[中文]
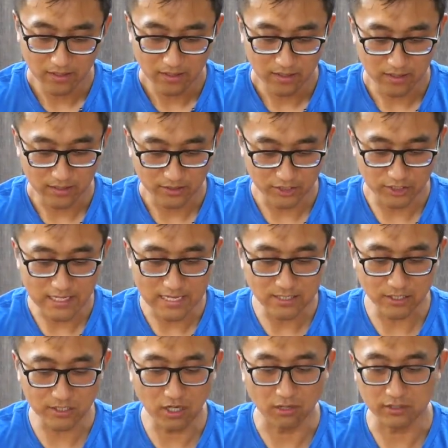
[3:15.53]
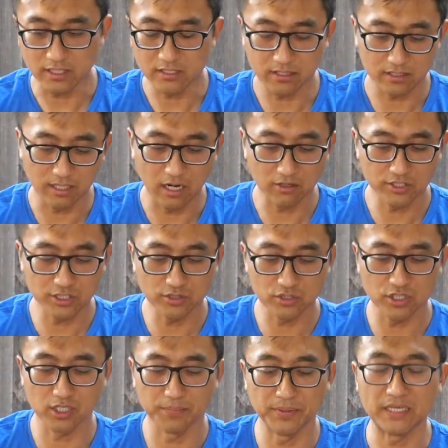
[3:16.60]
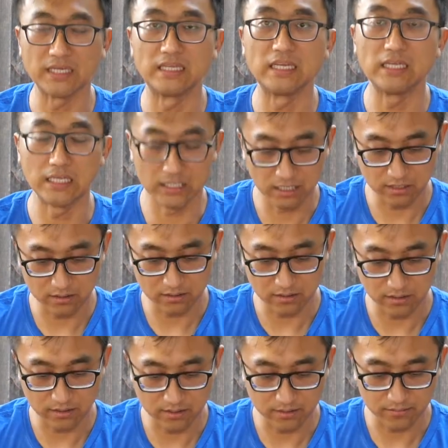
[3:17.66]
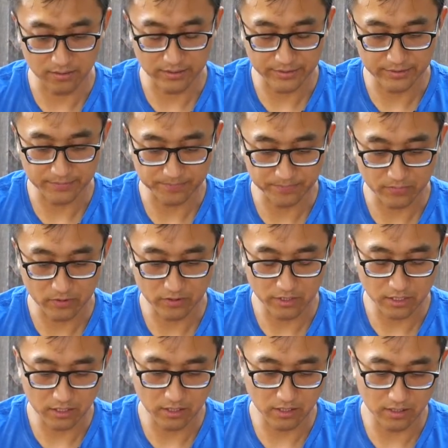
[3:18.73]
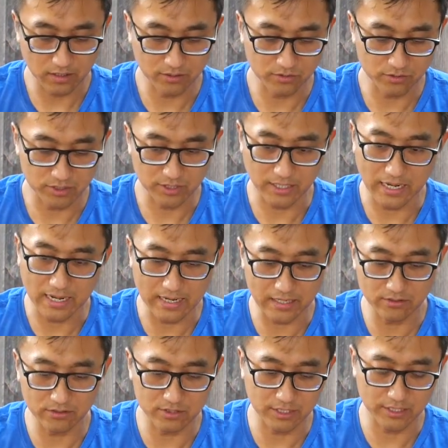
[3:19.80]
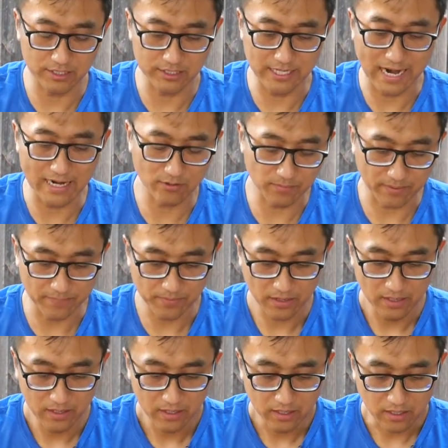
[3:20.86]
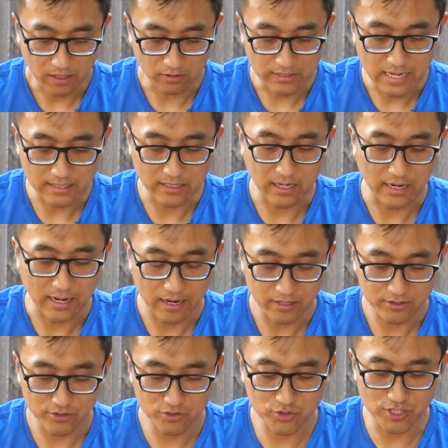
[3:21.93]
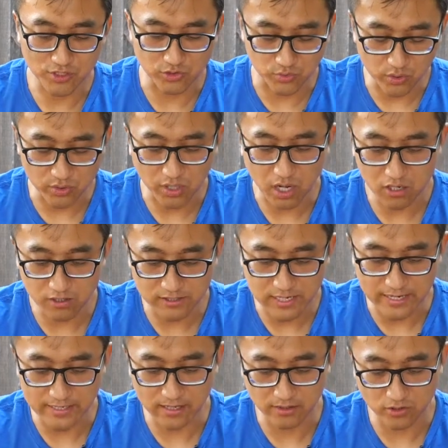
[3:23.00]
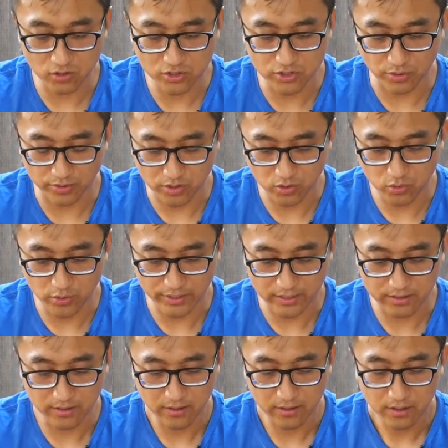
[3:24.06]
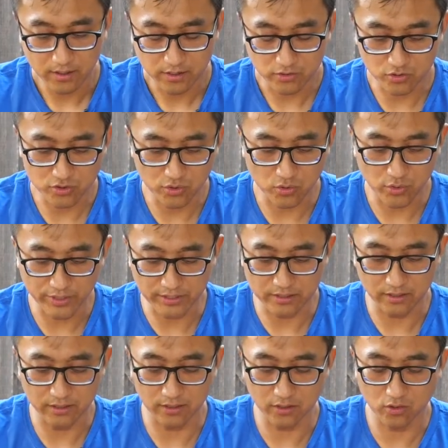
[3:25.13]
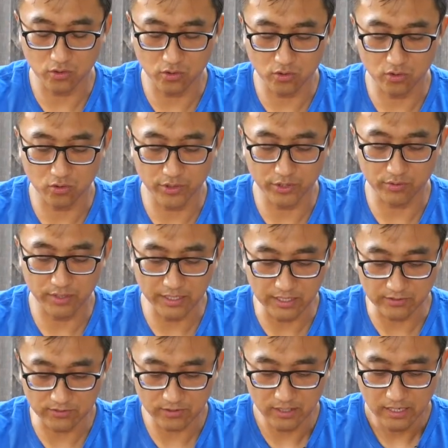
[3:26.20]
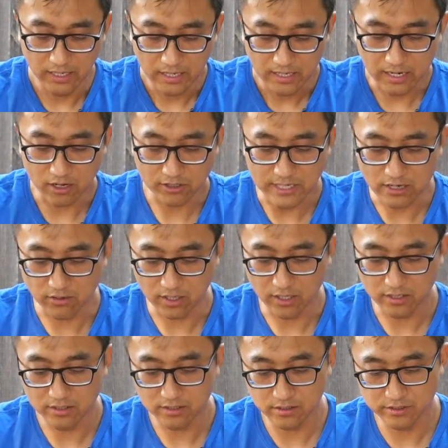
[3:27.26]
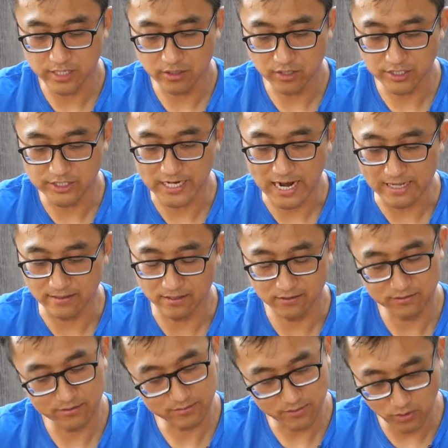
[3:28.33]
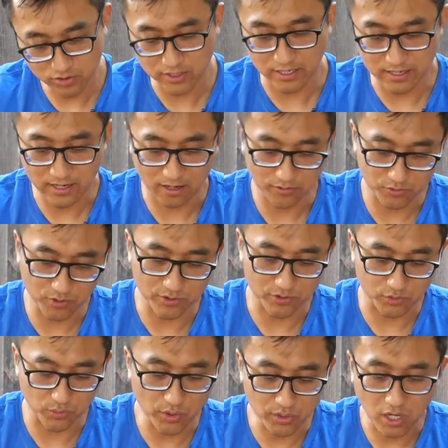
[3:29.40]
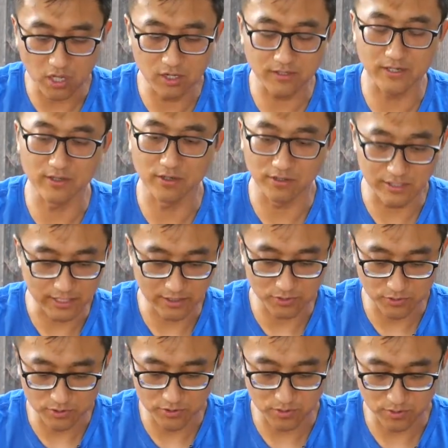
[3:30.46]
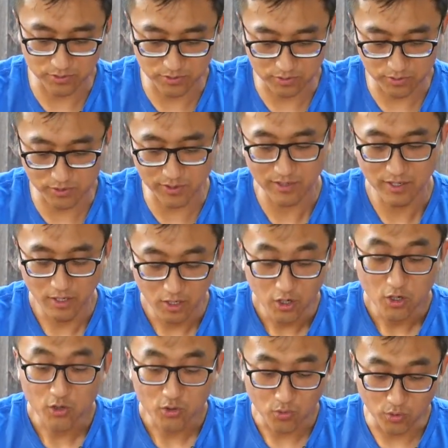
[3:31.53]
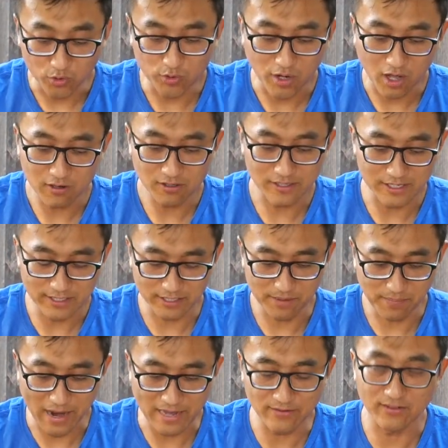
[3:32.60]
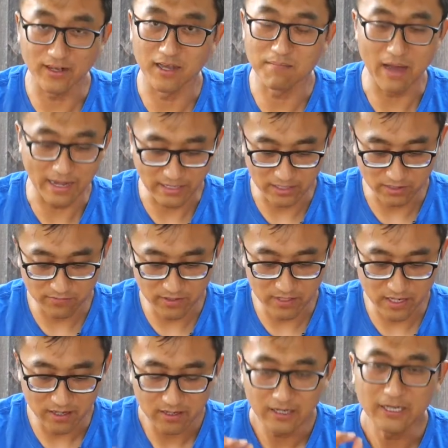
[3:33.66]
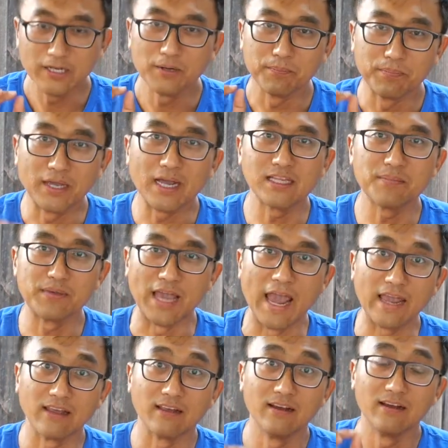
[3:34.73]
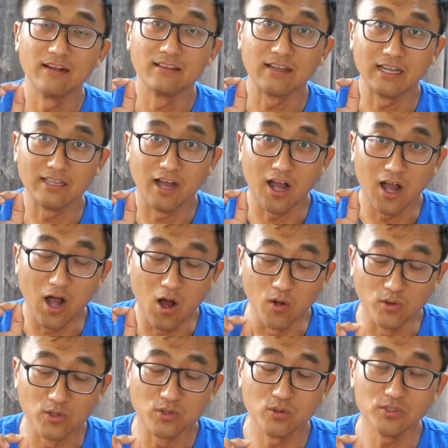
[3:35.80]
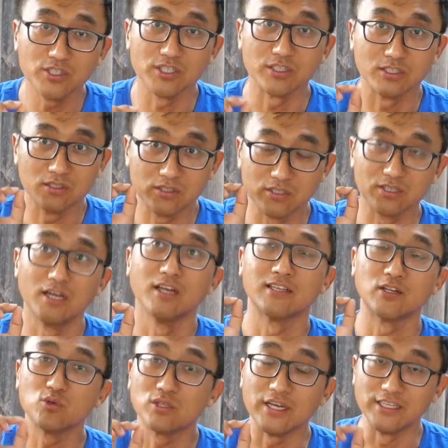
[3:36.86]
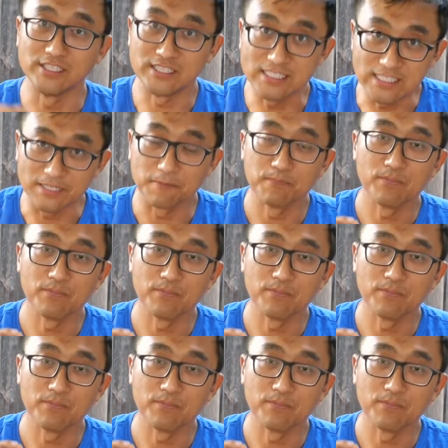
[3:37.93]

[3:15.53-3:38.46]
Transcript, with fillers: 呃，其他的哦，它的然后这就是一个 Piccattini 的呃。一个就是这个安，就这个夹，对吧？然后它的就像所有的 h o l l o s Sun 一样，都是有一个 quick，都是用 quick，呃，quick release。然后它有个加有个卡的，都是很好。所有所有的 h o l l o s Sun 都有这个，所以说我对说是我对 h o l l o s Sun 这个牌子很满意，因为它别看它便宜，它的好的东西，它做的很细，